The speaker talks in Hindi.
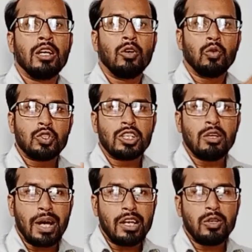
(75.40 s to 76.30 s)
उसकी
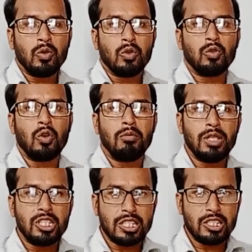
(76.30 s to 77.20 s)
बारी हो तो
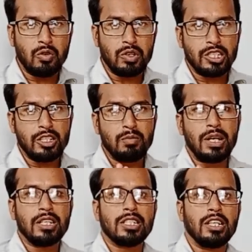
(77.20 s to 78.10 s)
हमेशा से ओवरसीज़
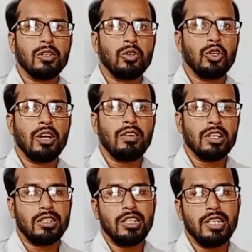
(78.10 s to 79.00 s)
पाकिस्तानियों को ही
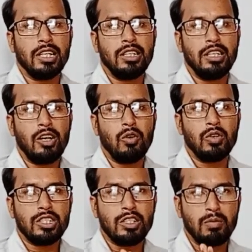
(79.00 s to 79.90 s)
आवाज़ दी जाती है
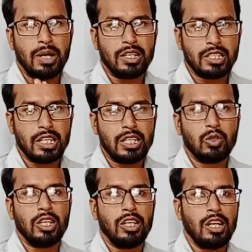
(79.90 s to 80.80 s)
ओवरसीज़ पाकिस्तानियों
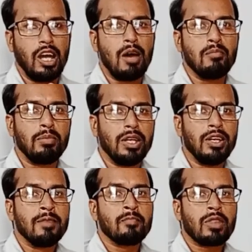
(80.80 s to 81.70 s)
के नाम पे
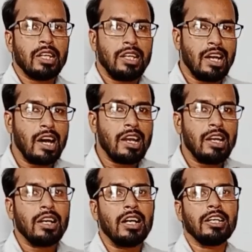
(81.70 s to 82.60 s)
नारे
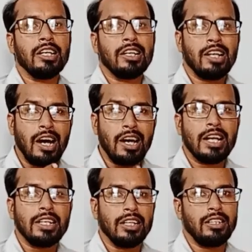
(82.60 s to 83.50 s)
लगा के खाया
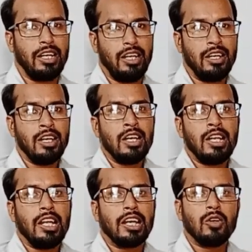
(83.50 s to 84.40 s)
जाता है
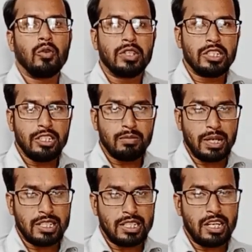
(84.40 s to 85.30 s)
लेकिन ओवरसीज़
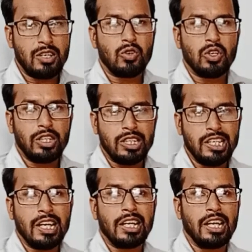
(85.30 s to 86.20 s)
पाकिस्तानियों को
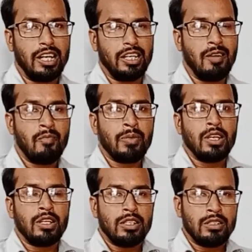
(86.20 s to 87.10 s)
दिया क्या गया
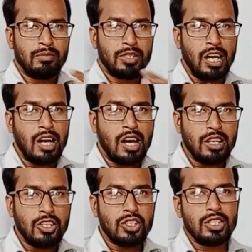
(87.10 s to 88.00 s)

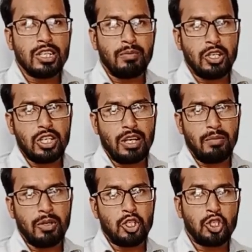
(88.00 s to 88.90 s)
सारी चीज़ें अपनी जगह
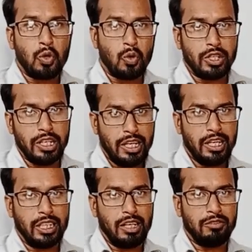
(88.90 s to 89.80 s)
पे छोड़ दें
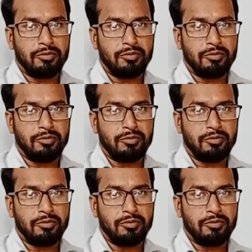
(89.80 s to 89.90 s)
एक तरफ